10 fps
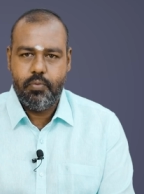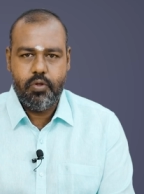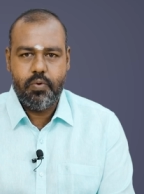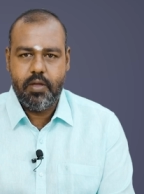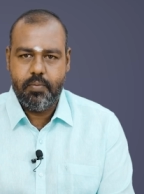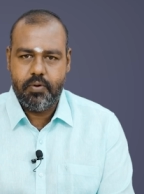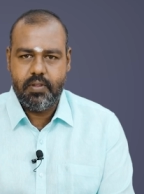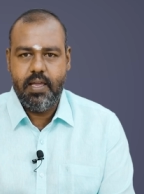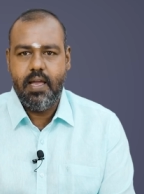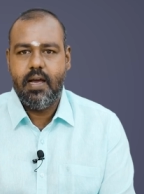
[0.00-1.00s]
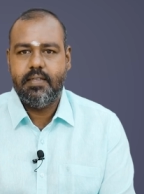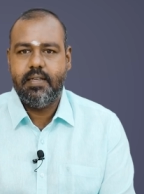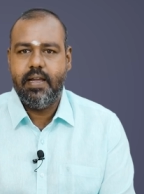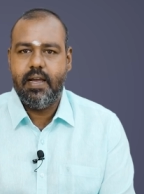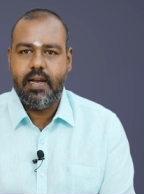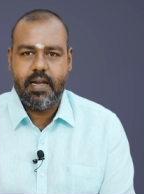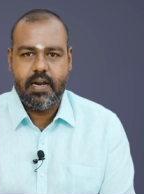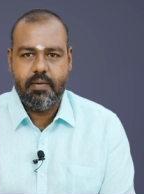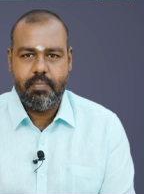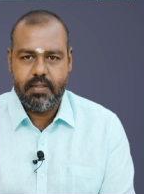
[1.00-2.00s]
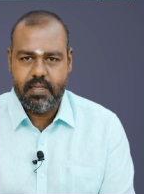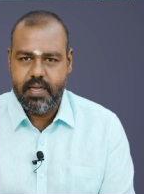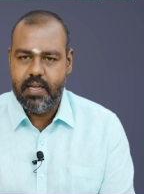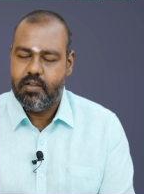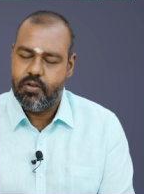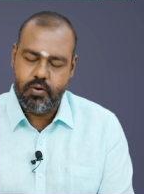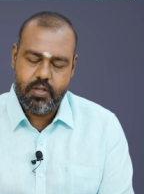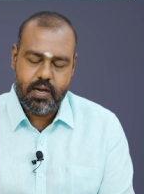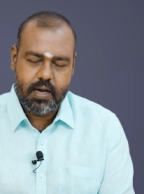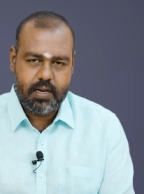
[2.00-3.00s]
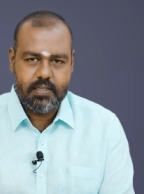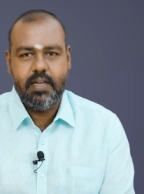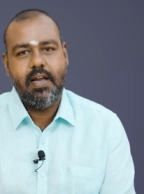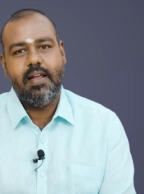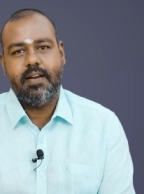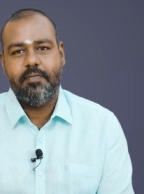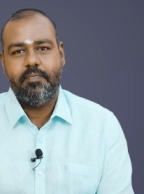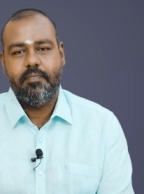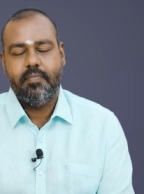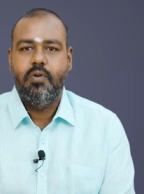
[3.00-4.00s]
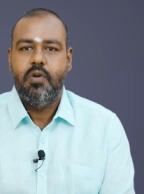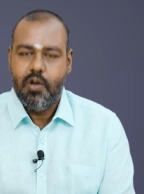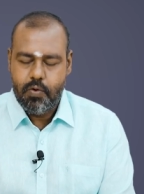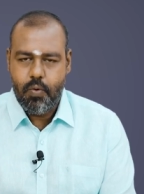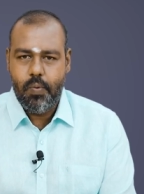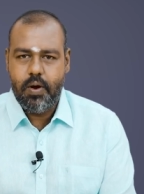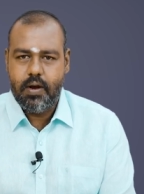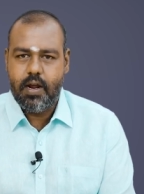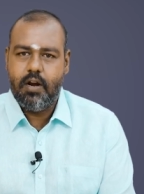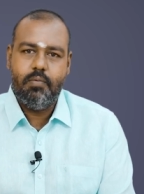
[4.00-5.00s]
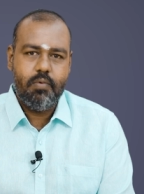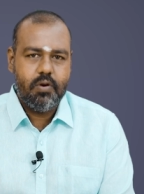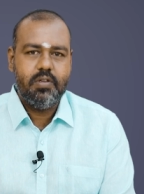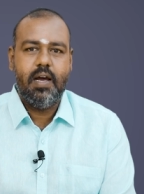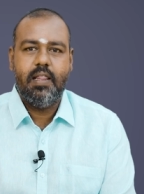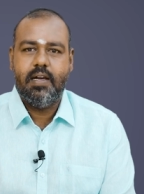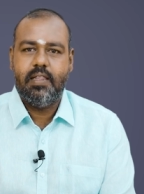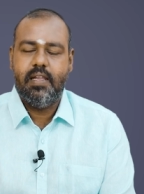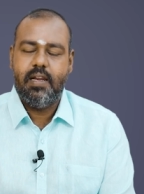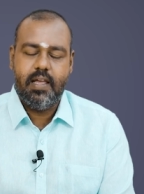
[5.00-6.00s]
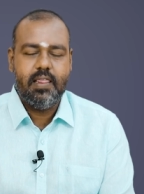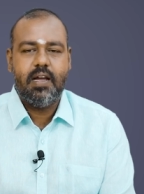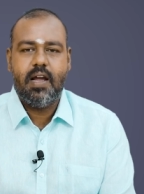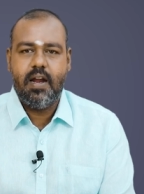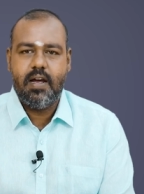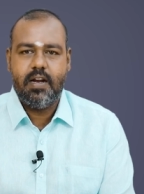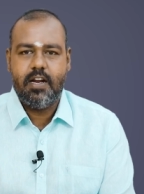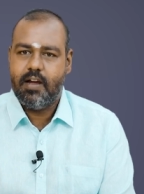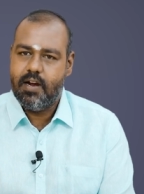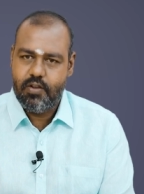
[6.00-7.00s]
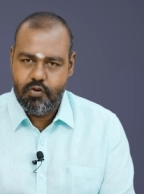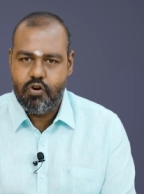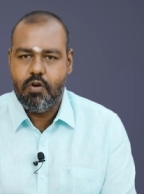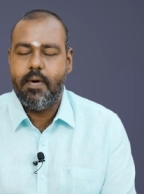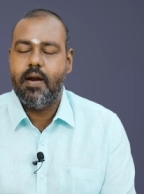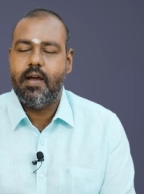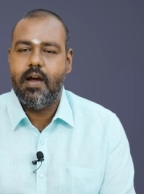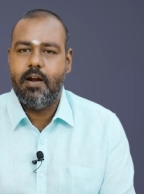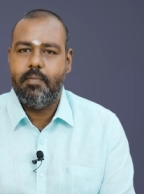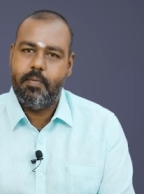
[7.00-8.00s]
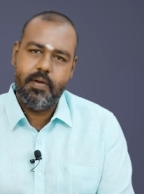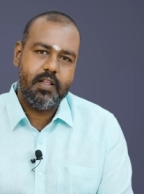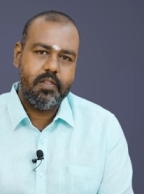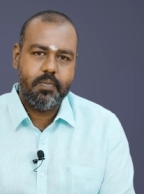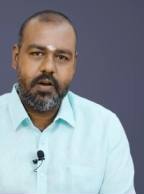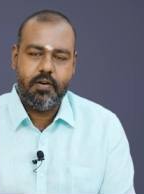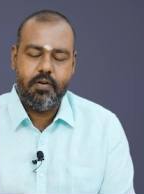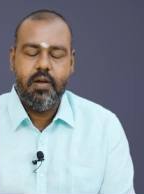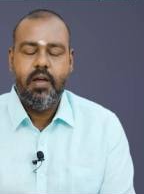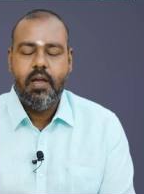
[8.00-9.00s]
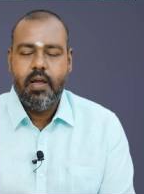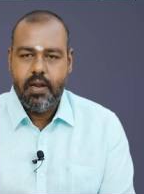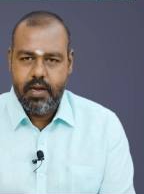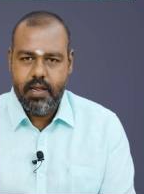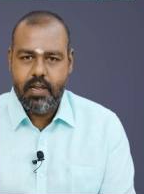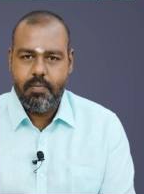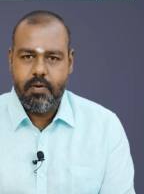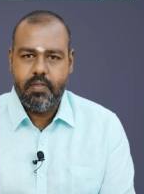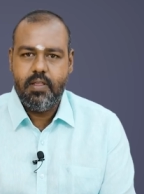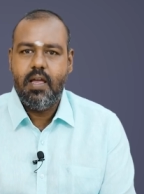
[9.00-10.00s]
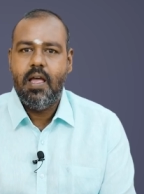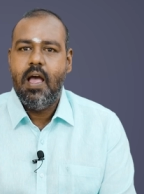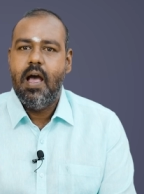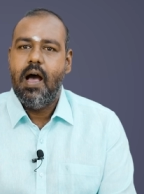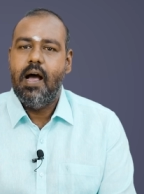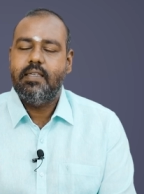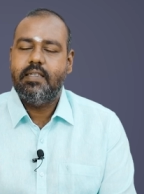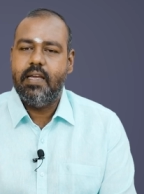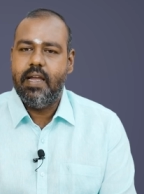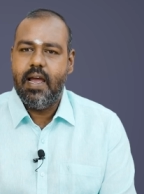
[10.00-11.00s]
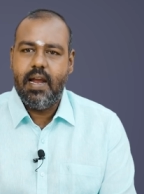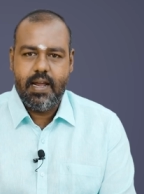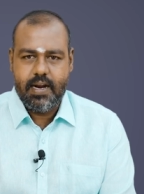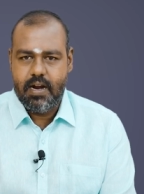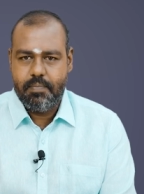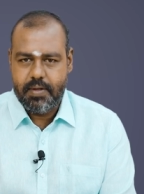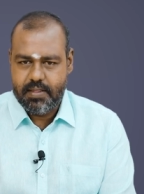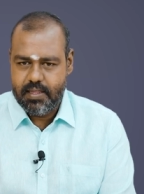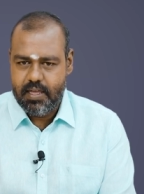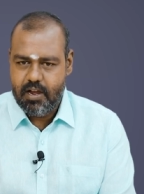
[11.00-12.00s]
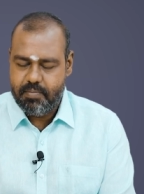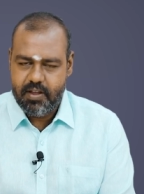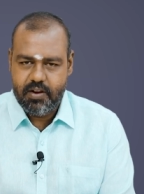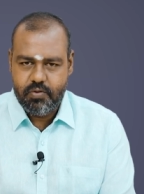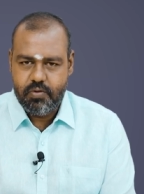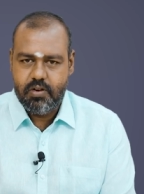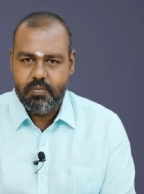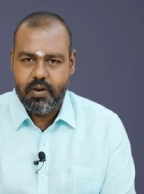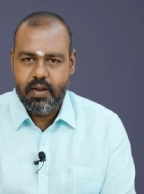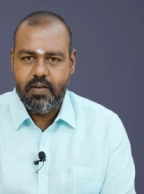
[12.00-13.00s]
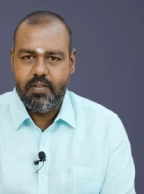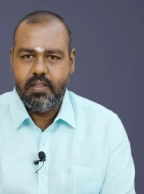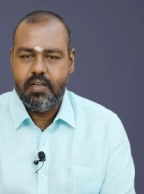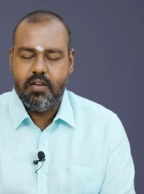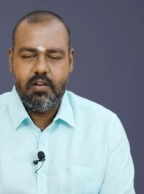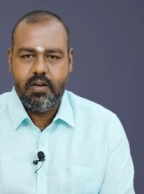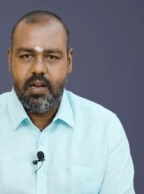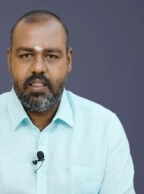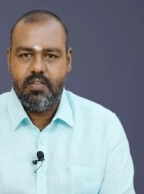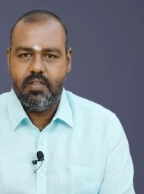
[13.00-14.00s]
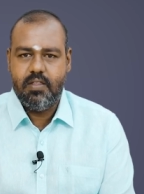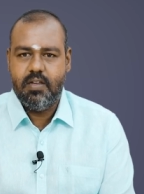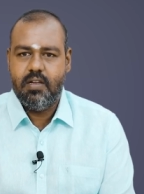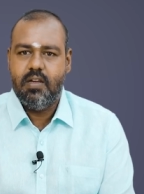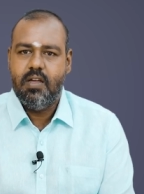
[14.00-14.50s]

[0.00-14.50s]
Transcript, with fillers: பொது உடைமூர்த்தி அச்சய இலக்கண பத்ததி ஜோதிட ஆராய்ச்சியாளர் ஒவ்வொரு நாளும் ஒரு ஜாதகத்தில் எந்த காலகட்டங்கள் யோகமான காலம் அப்படிங்கிறத பார்க்குறோம் இன்றைக்கி அப்படி வந்து அச்சய லக்கண பத்ததி அப்படிங்கிற ஜோதிட முறையில் வந்து நேற்று வந்து